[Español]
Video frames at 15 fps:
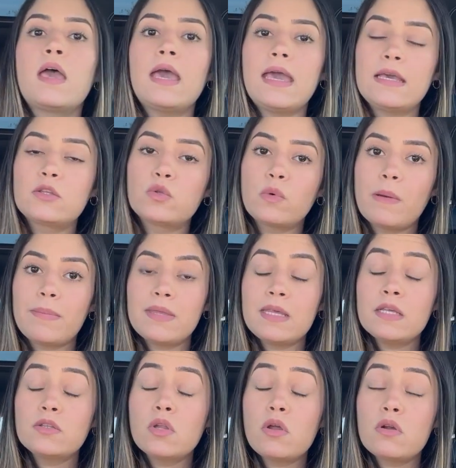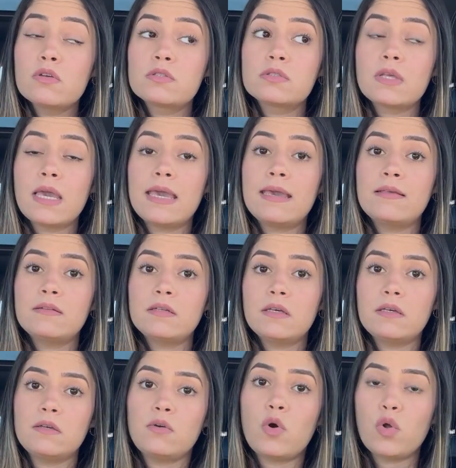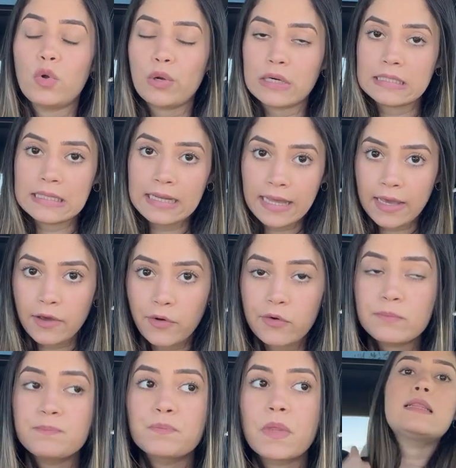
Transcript: estuve pidiéndolos en color negro